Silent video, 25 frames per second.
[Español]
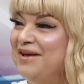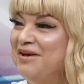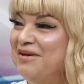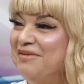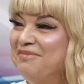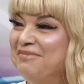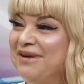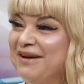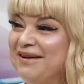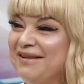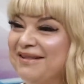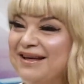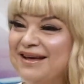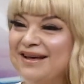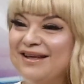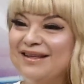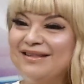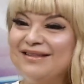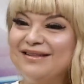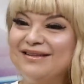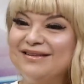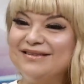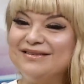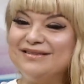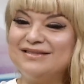¿verdad?
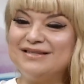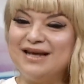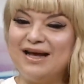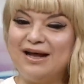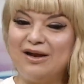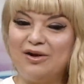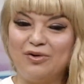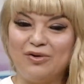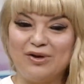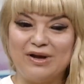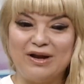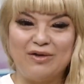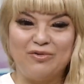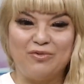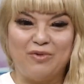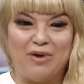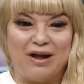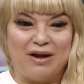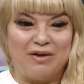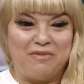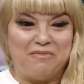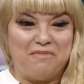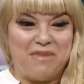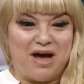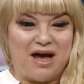Se ha logrado
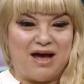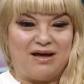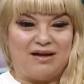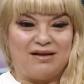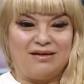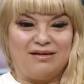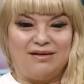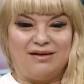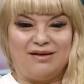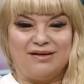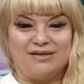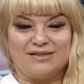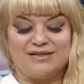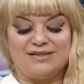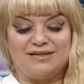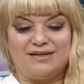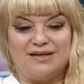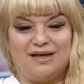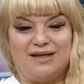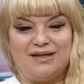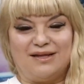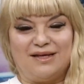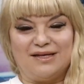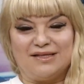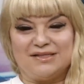armar, este,
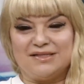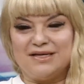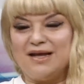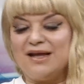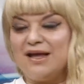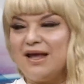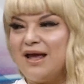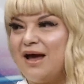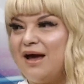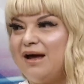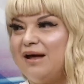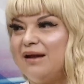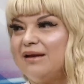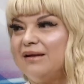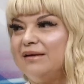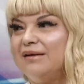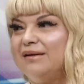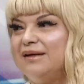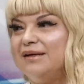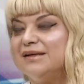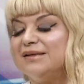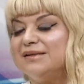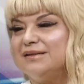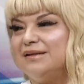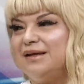diseñar
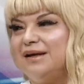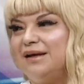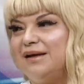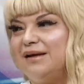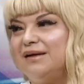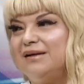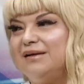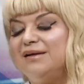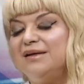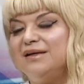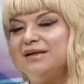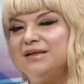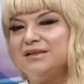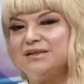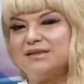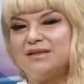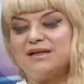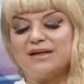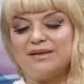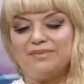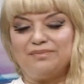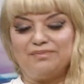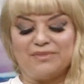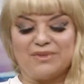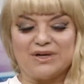este, este
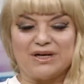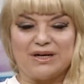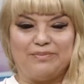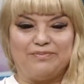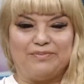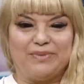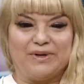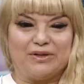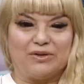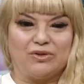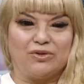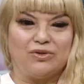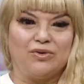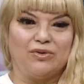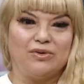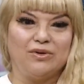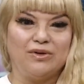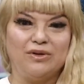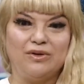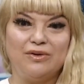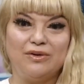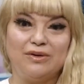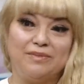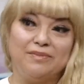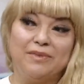
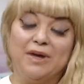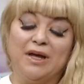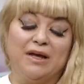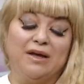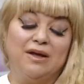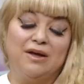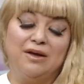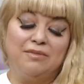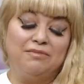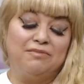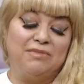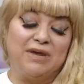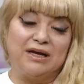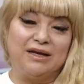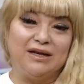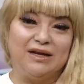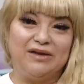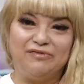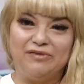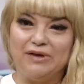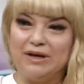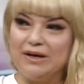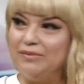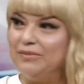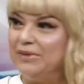repertorio
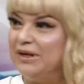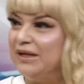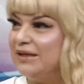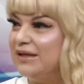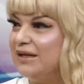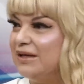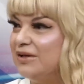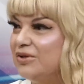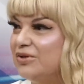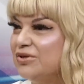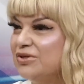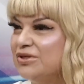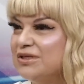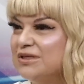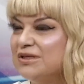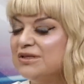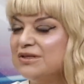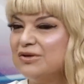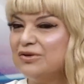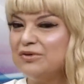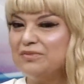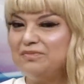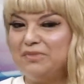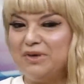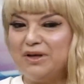magníficamente. Entonces,
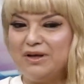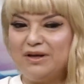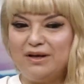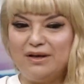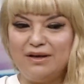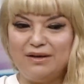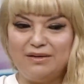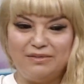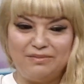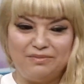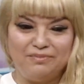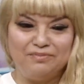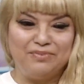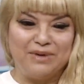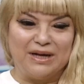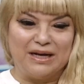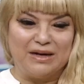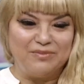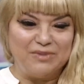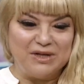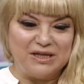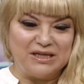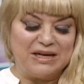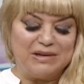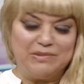eh, para
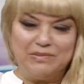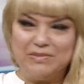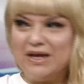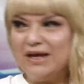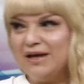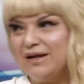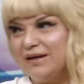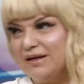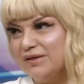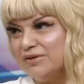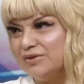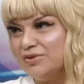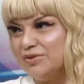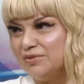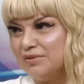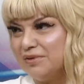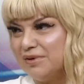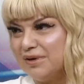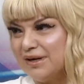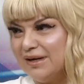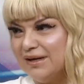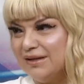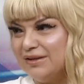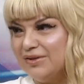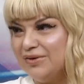mí también es un
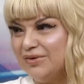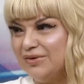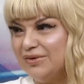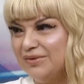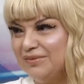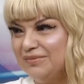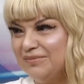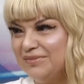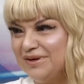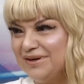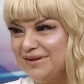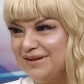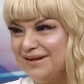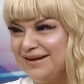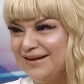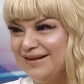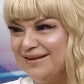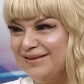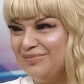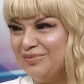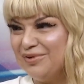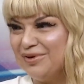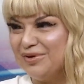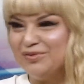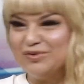reto, ¿verdad?
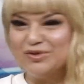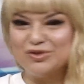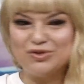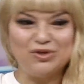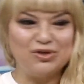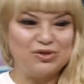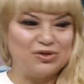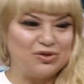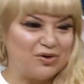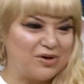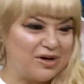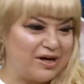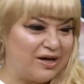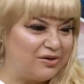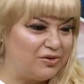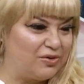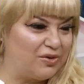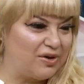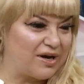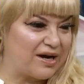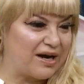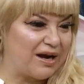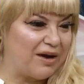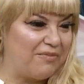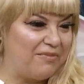Porque no estoy tocando a
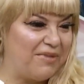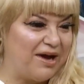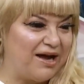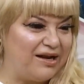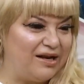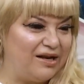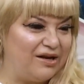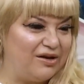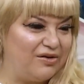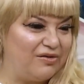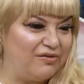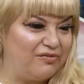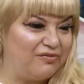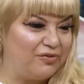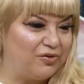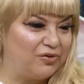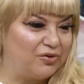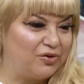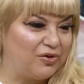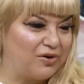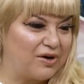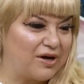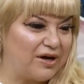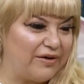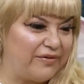Rachmaninoff o
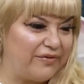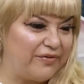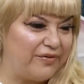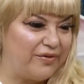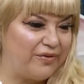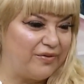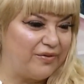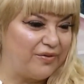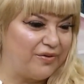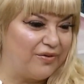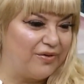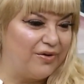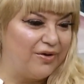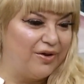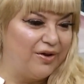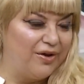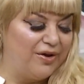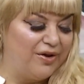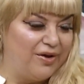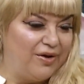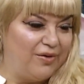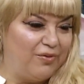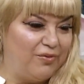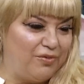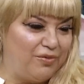tocando
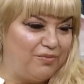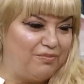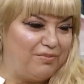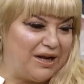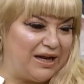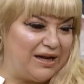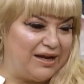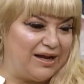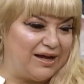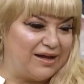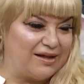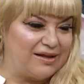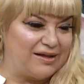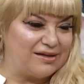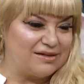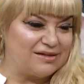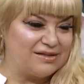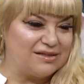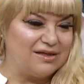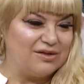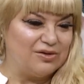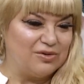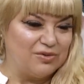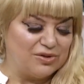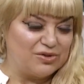uh, baladas,
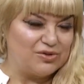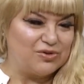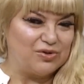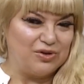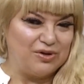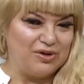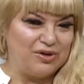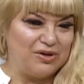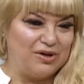sino estoy